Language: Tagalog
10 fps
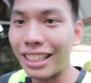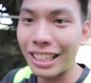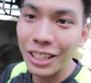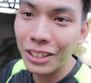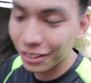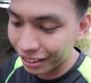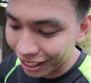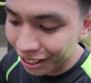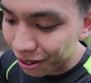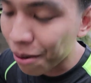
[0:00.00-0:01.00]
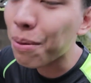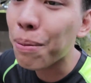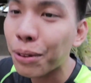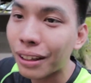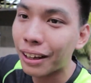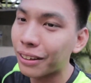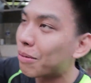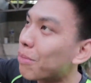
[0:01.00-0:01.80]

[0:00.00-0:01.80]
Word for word: Tingnan tingnan niyo yung pupuntahan ko,